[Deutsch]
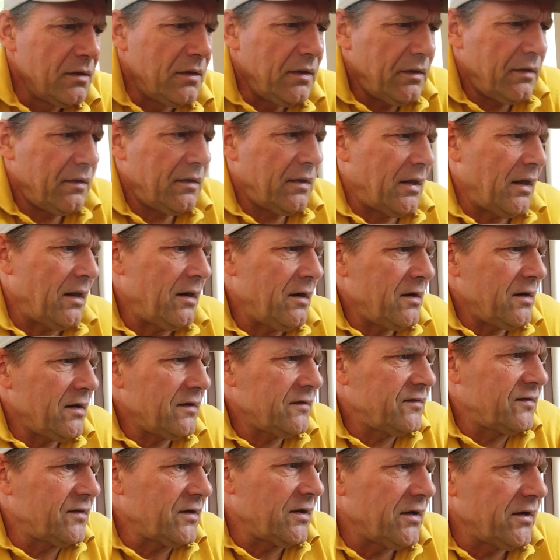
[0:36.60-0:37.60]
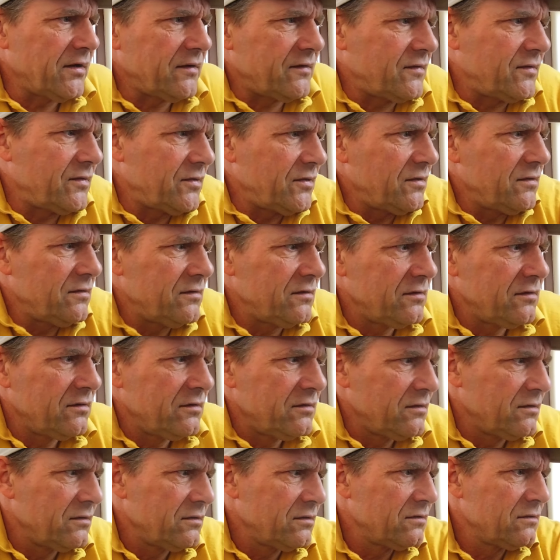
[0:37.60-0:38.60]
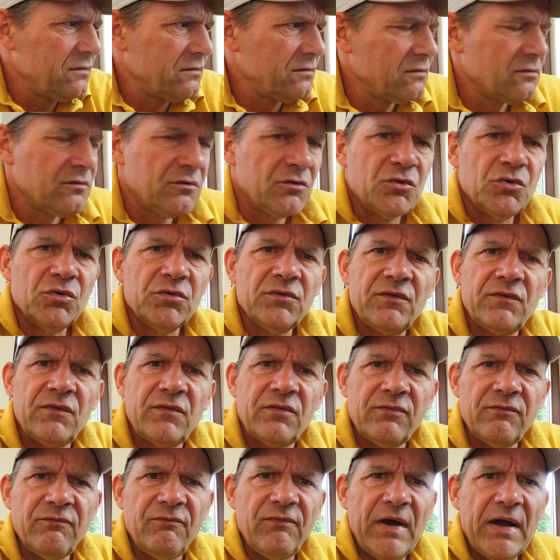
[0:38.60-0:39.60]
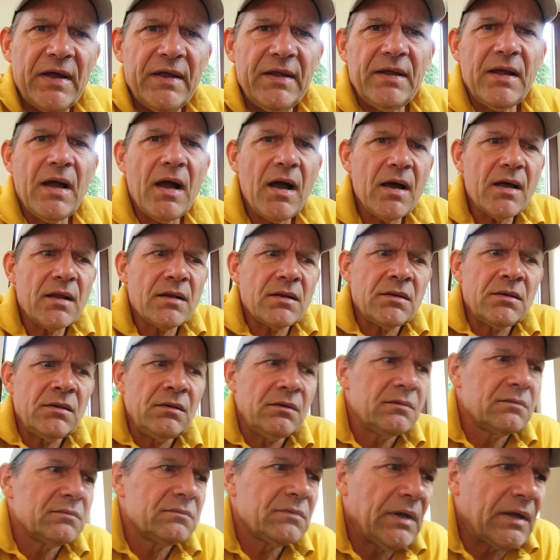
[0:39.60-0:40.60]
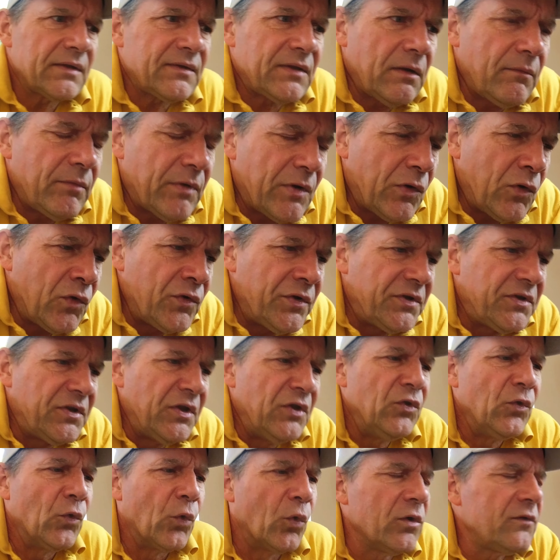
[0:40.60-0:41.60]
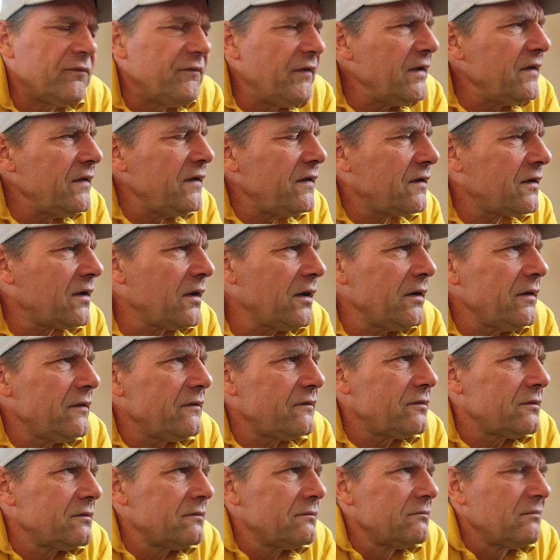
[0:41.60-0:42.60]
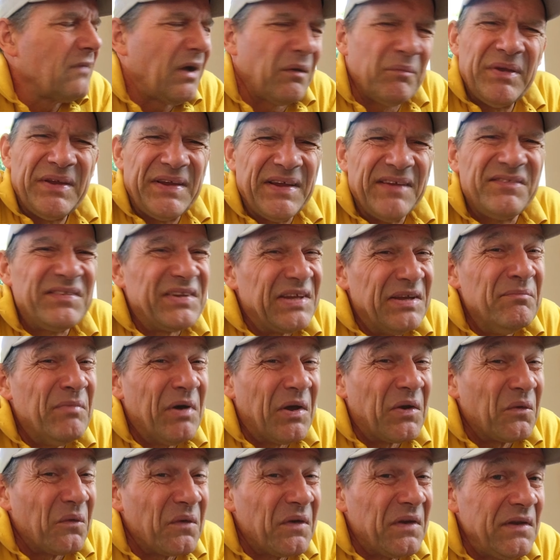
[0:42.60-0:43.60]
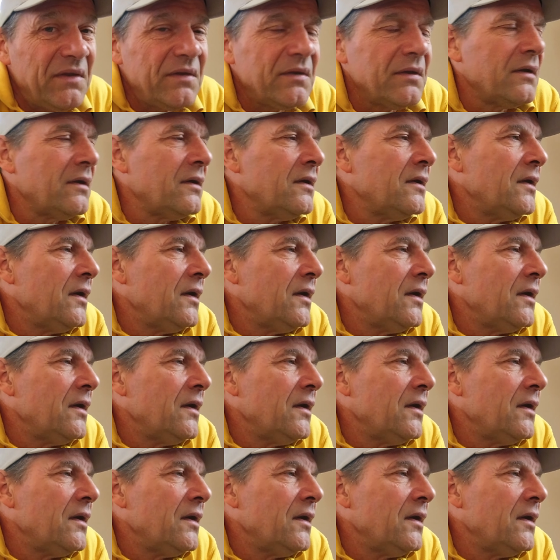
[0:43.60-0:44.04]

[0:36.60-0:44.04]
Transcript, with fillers: Ich kenne das seit gut zwei Jahren, hatte aber noch nicht die Notwendigkeit, habe ich jetzt immer noch nicht,